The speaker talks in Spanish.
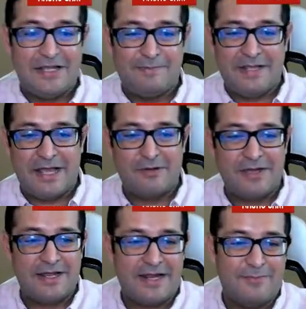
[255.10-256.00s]
explica
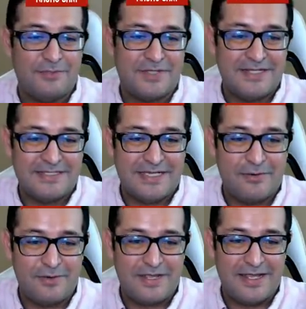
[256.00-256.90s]
Jorge Ramos. Gracias a
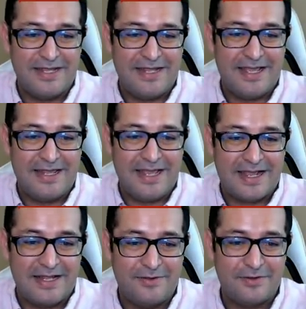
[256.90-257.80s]
Jorge, Lila, la
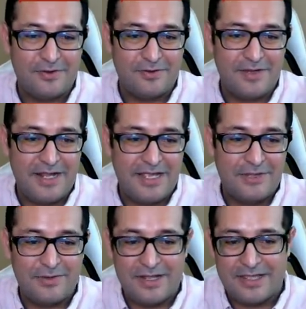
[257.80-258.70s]
Caldón, Coronel y
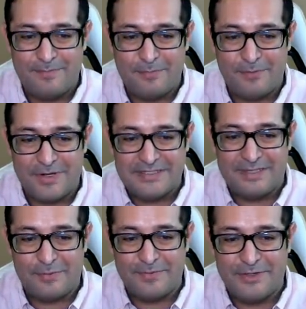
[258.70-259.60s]
todo el equipo por
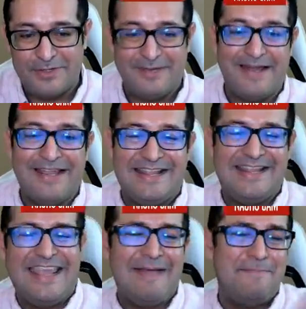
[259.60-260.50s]
este momento de
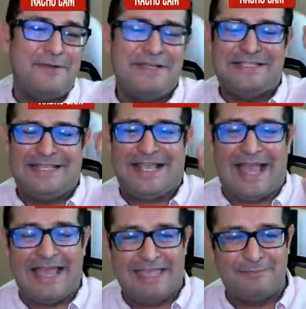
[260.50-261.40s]
valentía periodística
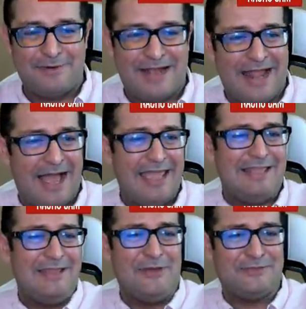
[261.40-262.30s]
y moral. ¡Ay,
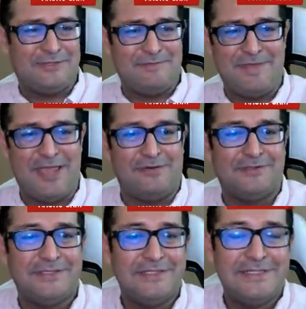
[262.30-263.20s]
Dios mío!
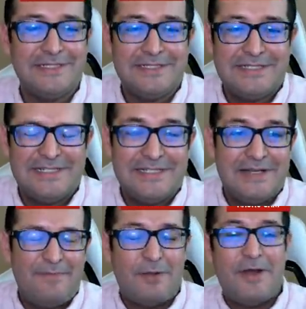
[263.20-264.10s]

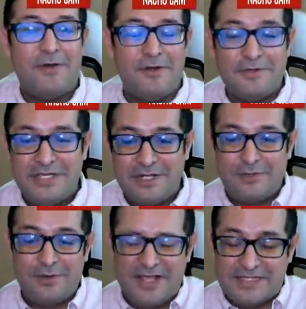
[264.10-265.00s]
Pero bueno, lo
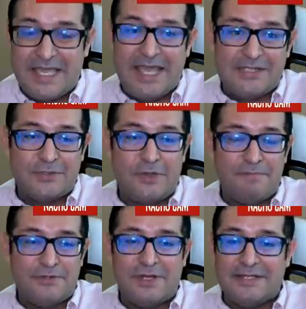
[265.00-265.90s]
cierto es que esto
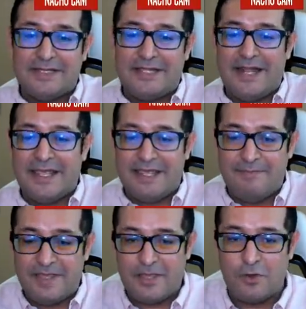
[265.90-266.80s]
empezó a desatar aquí en
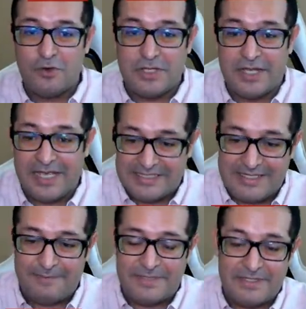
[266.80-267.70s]
México
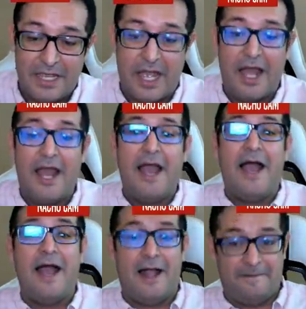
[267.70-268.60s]
este mensaje.
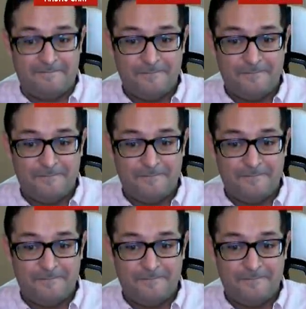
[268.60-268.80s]
¡Ah!